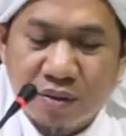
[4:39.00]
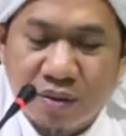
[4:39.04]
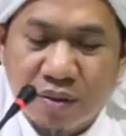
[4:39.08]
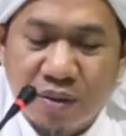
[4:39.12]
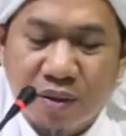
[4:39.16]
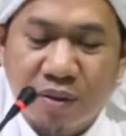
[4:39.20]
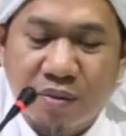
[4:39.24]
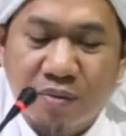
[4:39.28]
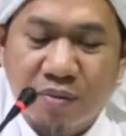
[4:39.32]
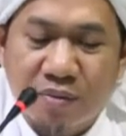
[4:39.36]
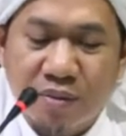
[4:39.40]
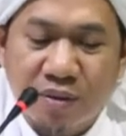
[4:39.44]

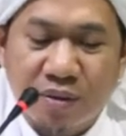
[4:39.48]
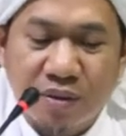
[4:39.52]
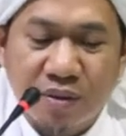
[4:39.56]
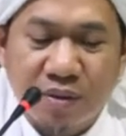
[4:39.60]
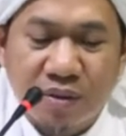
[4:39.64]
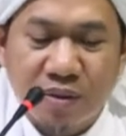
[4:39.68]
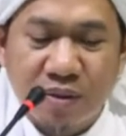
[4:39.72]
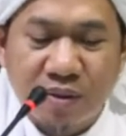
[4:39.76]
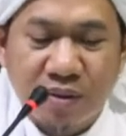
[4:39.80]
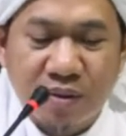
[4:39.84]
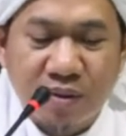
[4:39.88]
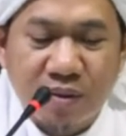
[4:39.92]
Ya.
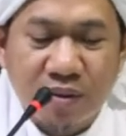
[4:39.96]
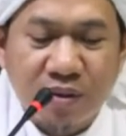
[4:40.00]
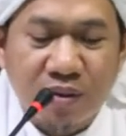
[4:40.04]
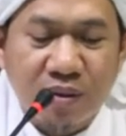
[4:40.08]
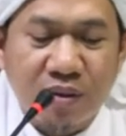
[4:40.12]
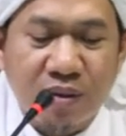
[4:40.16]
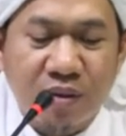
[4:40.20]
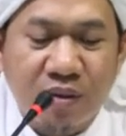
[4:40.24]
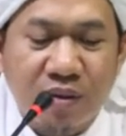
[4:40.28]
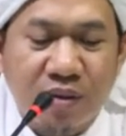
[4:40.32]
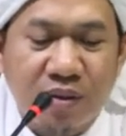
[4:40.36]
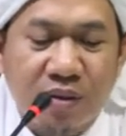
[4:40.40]

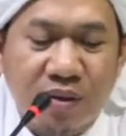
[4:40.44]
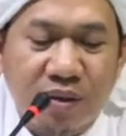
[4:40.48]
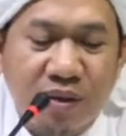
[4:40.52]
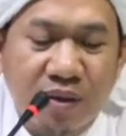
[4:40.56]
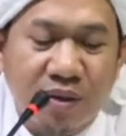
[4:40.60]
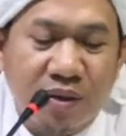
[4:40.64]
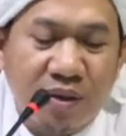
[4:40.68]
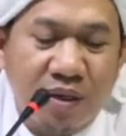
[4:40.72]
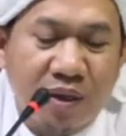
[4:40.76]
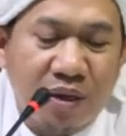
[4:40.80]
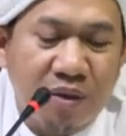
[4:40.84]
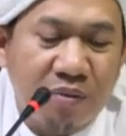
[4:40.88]

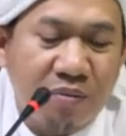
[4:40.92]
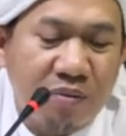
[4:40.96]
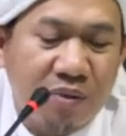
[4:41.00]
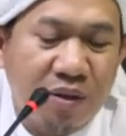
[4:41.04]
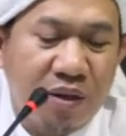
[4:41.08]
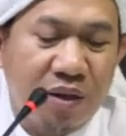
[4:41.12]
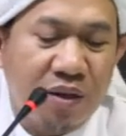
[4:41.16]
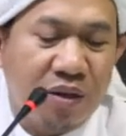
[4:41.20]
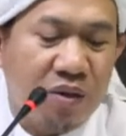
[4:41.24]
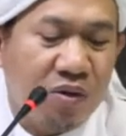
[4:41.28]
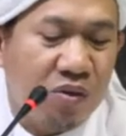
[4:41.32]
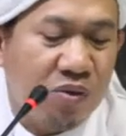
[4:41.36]

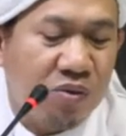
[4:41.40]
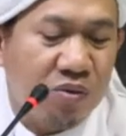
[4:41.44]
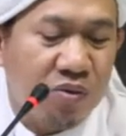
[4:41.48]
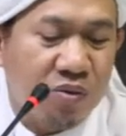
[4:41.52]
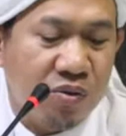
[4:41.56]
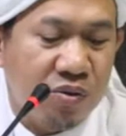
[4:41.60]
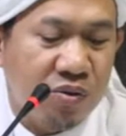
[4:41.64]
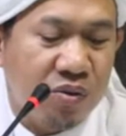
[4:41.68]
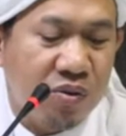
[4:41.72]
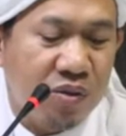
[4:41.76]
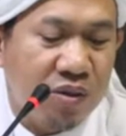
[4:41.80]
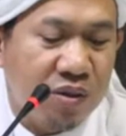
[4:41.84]
Kenapa
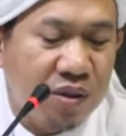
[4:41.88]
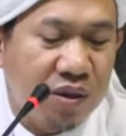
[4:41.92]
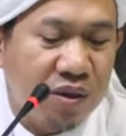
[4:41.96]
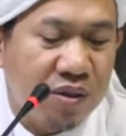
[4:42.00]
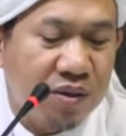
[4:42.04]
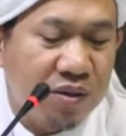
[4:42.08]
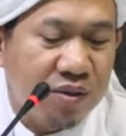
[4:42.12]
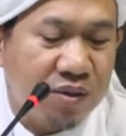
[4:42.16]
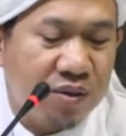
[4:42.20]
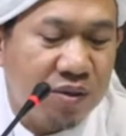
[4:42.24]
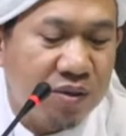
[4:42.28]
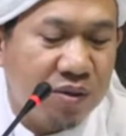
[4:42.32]
Rasul ya?
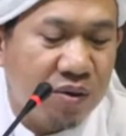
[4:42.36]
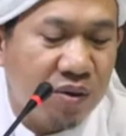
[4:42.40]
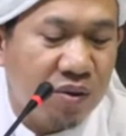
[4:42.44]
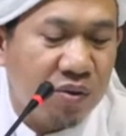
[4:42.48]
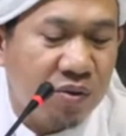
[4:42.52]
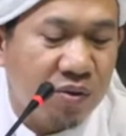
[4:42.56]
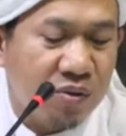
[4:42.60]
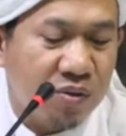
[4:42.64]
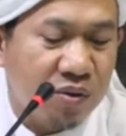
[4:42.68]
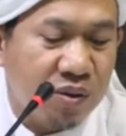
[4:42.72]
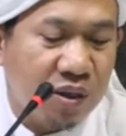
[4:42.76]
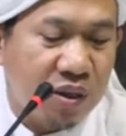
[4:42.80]

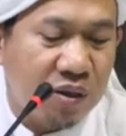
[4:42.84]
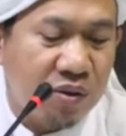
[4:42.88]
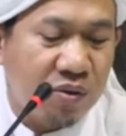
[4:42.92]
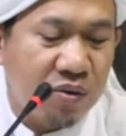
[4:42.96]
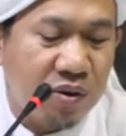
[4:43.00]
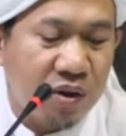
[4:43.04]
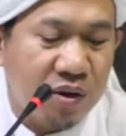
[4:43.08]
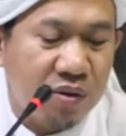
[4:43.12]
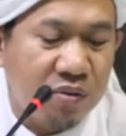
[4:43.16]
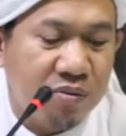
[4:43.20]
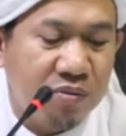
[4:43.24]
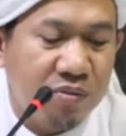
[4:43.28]
Rasul kan
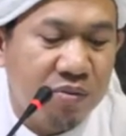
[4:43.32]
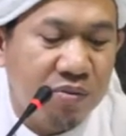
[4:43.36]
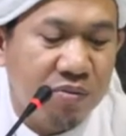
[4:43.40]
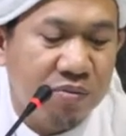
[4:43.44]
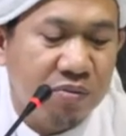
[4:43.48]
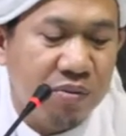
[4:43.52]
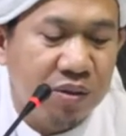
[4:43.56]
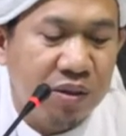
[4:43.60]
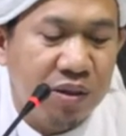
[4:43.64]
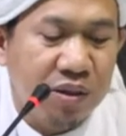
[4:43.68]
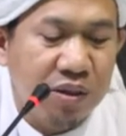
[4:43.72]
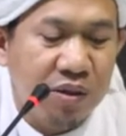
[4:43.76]
orang
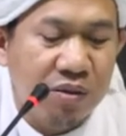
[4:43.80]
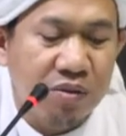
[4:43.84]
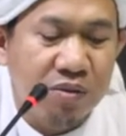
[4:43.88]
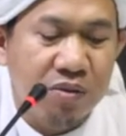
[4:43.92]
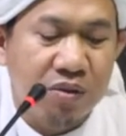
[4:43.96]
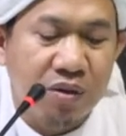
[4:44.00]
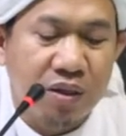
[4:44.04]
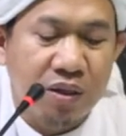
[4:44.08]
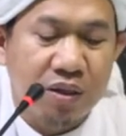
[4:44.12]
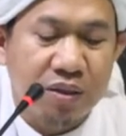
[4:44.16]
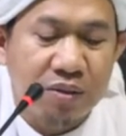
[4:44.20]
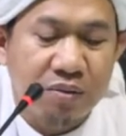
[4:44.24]
beliau
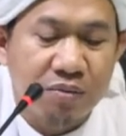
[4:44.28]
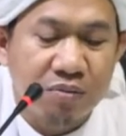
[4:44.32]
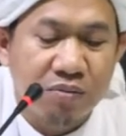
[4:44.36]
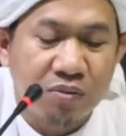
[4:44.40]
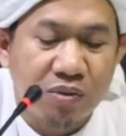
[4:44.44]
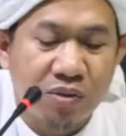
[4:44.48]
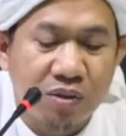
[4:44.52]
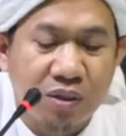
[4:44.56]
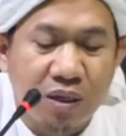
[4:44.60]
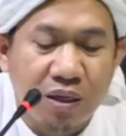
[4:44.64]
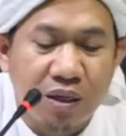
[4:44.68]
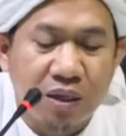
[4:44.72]
orang
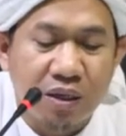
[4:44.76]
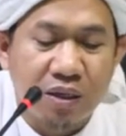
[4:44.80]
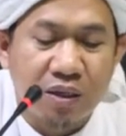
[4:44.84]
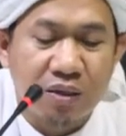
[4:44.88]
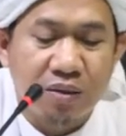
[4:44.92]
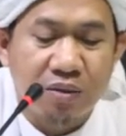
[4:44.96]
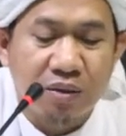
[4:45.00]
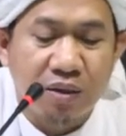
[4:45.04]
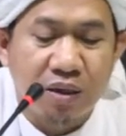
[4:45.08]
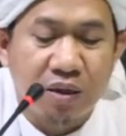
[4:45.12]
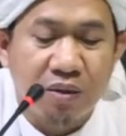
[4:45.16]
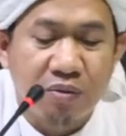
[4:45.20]

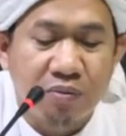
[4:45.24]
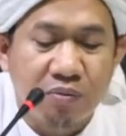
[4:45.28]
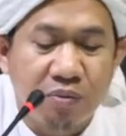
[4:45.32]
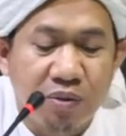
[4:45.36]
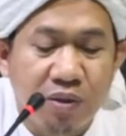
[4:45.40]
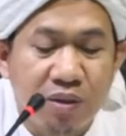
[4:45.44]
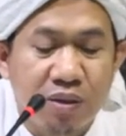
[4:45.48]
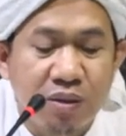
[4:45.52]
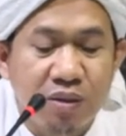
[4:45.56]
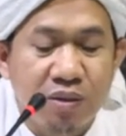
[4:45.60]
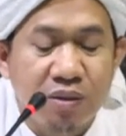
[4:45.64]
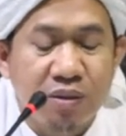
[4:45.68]
besar,
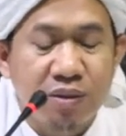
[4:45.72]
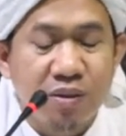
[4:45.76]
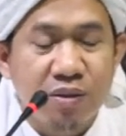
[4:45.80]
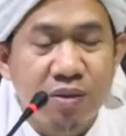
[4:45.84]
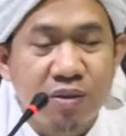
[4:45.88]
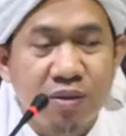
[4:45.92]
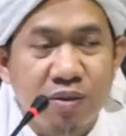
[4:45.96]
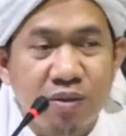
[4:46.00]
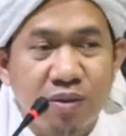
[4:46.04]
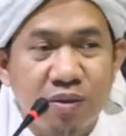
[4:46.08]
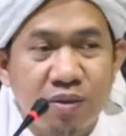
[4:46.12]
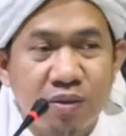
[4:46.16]
nabi.
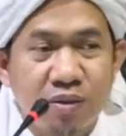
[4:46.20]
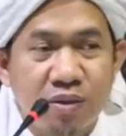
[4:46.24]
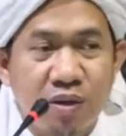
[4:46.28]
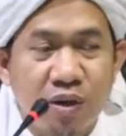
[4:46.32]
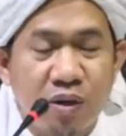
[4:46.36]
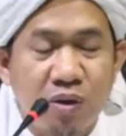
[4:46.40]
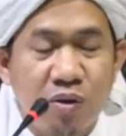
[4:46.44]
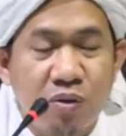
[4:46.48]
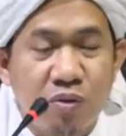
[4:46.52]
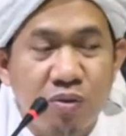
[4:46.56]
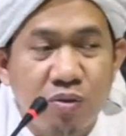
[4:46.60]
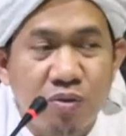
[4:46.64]

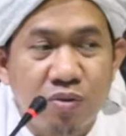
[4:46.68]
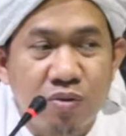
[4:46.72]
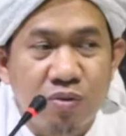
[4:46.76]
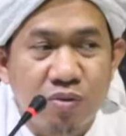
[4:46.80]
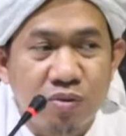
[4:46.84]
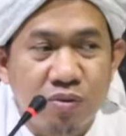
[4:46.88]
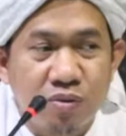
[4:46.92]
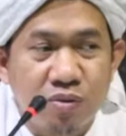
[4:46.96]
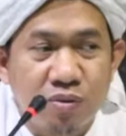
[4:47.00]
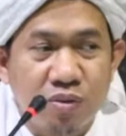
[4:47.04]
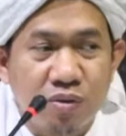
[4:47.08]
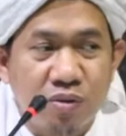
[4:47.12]

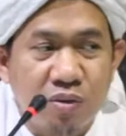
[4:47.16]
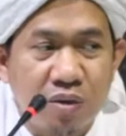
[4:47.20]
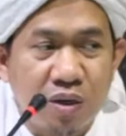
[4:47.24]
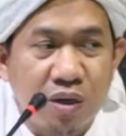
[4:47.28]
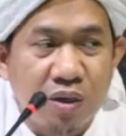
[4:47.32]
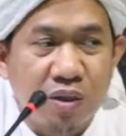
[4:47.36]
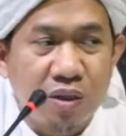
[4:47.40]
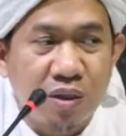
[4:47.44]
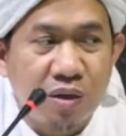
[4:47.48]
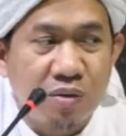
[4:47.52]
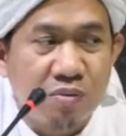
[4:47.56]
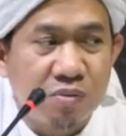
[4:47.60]
Kalau
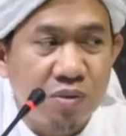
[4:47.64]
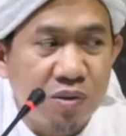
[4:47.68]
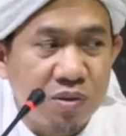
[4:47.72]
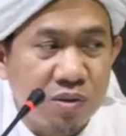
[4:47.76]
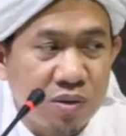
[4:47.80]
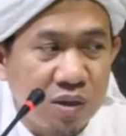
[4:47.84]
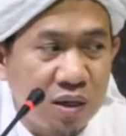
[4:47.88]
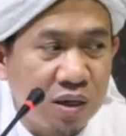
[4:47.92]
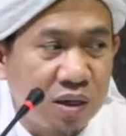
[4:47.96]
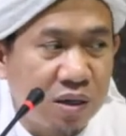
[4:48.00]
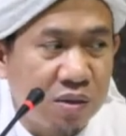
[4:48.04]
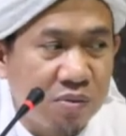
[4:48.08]
seorang yang
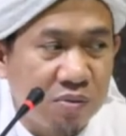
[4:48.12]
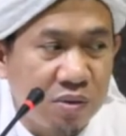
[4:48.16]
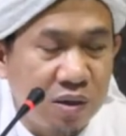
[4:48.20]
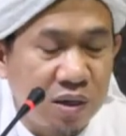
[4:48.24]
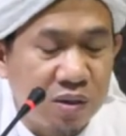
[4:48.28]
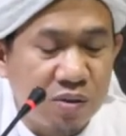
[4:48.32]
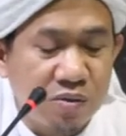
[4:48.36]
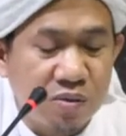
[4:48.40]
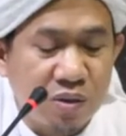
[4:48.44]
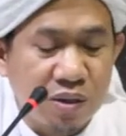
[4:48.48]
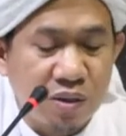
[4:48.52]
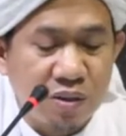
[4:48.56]
besar
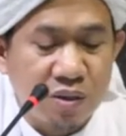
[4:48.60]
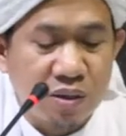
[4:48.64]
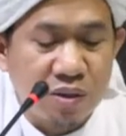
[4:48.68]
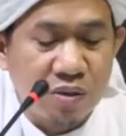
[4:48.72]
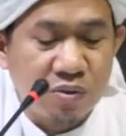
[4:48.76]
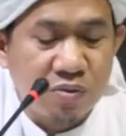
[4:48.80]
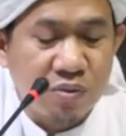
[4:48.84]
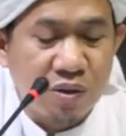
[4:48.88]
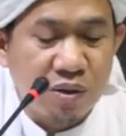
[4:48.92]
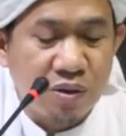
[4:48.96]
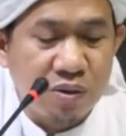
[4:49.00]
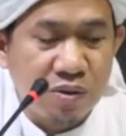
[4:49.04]
melakukan
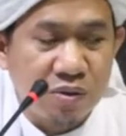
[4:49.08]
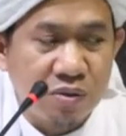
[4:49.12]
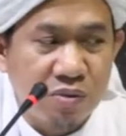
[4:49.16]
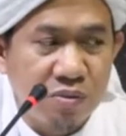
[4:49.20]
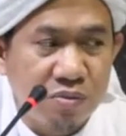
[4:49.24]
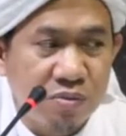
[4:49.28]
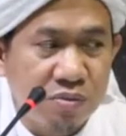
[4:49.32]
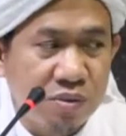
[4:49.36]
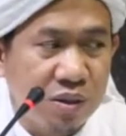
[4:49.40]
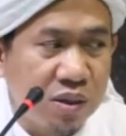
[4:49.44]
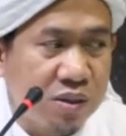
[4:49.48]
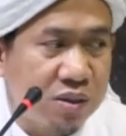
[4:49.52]

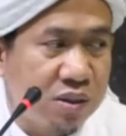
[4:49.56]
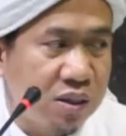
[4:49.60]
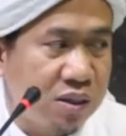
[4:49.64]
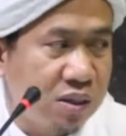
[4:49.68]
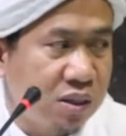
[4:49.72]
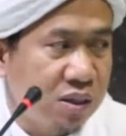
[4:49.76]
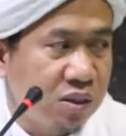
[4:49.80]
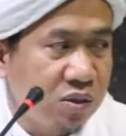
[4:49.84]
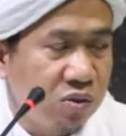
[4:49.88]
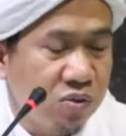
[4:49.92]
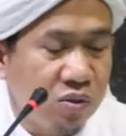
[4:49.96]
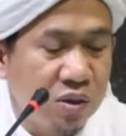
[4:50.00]
sesuatu,
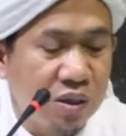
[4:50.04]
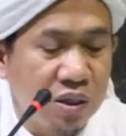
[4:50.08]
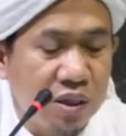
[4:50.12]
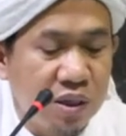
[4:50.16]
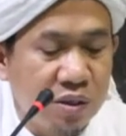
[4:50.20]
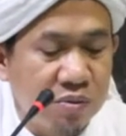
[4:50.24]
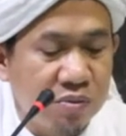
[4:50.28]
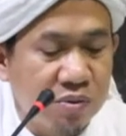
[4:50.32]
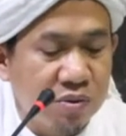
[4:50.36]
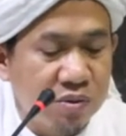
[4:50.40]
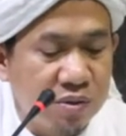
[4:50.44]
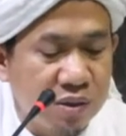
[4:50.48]
biasanya itu
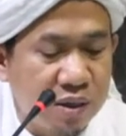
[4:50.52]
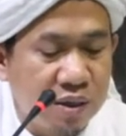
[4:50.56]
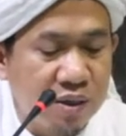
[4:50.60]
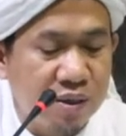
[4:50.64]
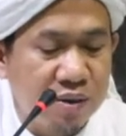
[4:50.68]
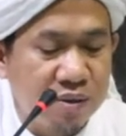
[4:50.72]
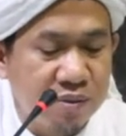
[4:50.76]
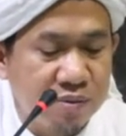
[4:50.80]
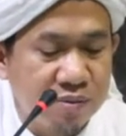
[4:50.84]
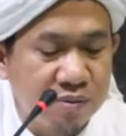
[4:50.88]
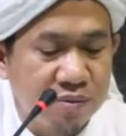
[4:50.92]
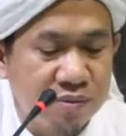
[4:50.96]
adalah besar.
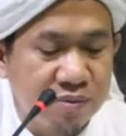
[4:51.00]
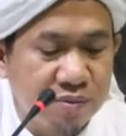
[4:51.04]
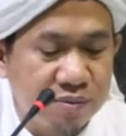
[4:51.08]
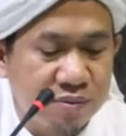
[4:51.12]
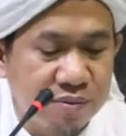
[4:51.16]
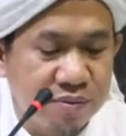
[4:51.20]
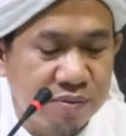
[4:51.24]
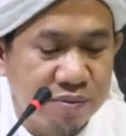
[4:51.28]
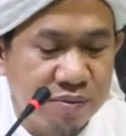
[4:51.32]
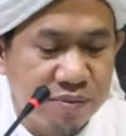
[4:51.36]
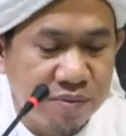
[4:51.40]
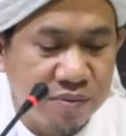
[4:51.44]

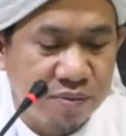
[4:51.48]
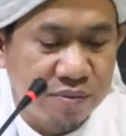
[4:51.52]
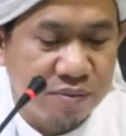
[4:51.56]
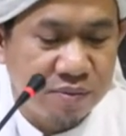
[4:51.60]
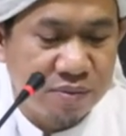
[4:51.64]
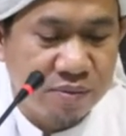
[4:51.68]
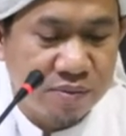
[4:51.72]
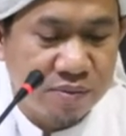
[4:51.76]
Hmm.